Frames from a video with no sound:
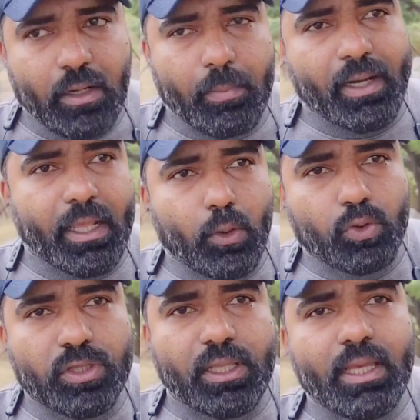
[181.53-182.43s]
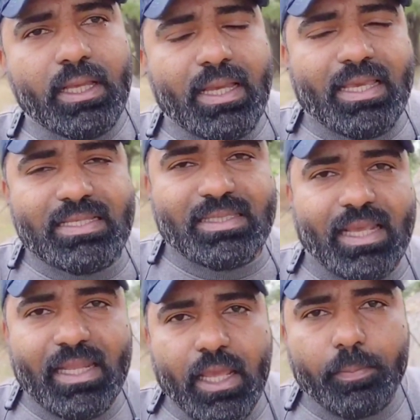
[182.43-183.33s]
साइकिल मेंटेन होती है
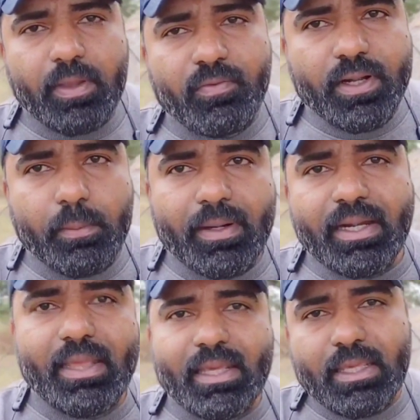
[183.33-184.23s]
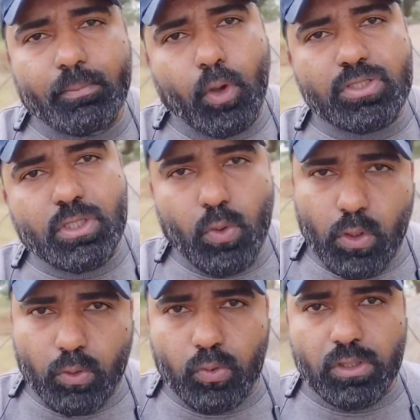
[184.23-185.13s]
इसके लिए भी विटामिन डी की बहुत
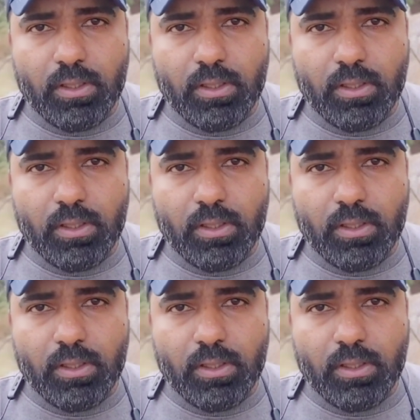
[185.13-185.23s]
ज़रूरत